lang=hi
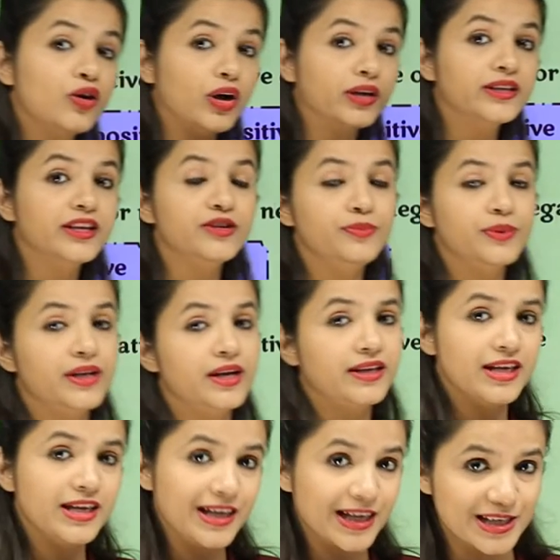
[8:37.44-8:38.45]
कॉन्केव मिरर
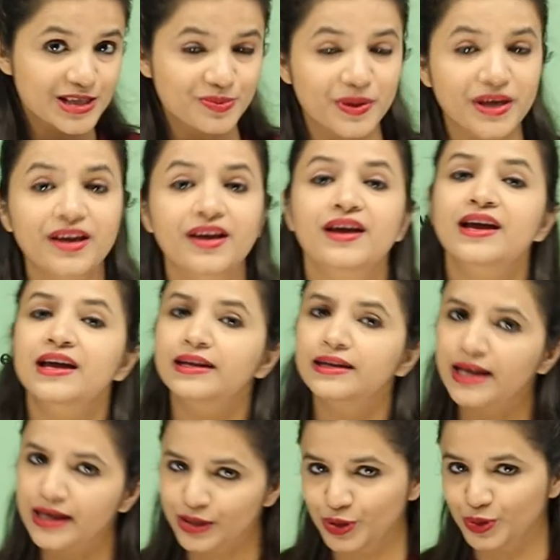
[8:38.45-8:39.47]
के केस में
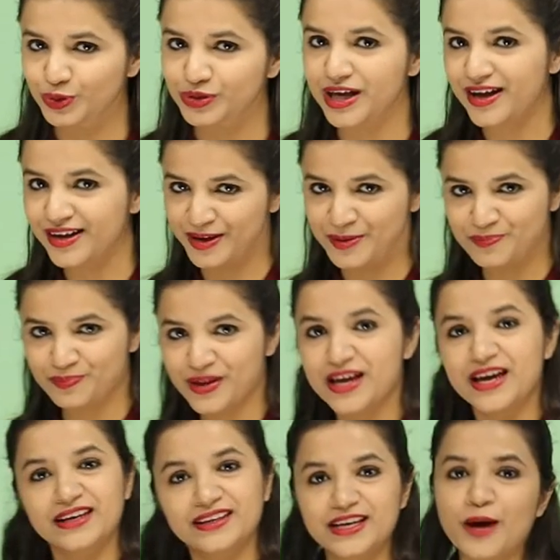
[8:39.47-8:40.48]
नहीं होता है
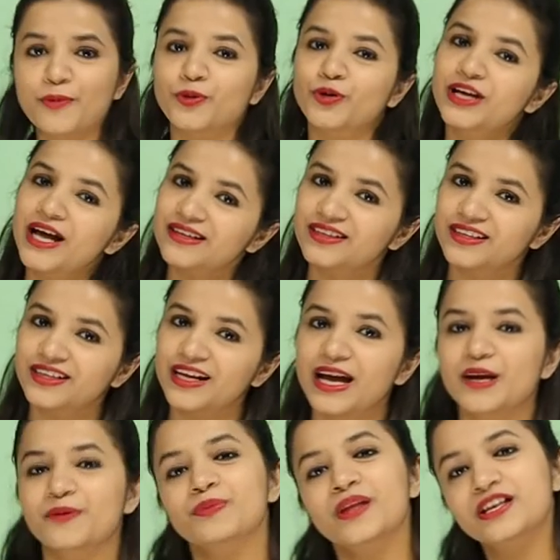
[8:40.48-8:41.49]
ये आपको याद रखना
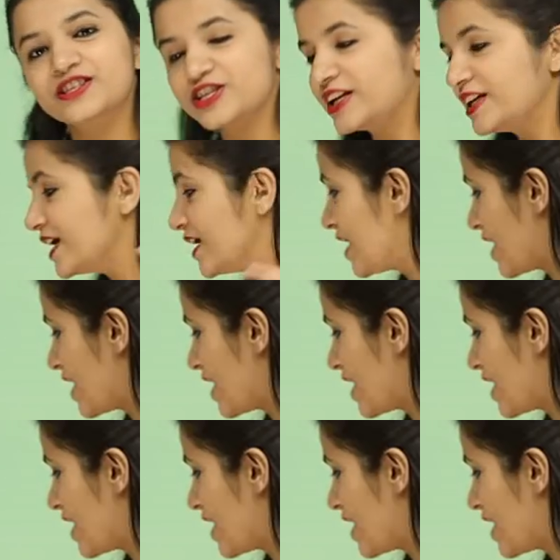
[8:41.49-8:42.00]
है चलिए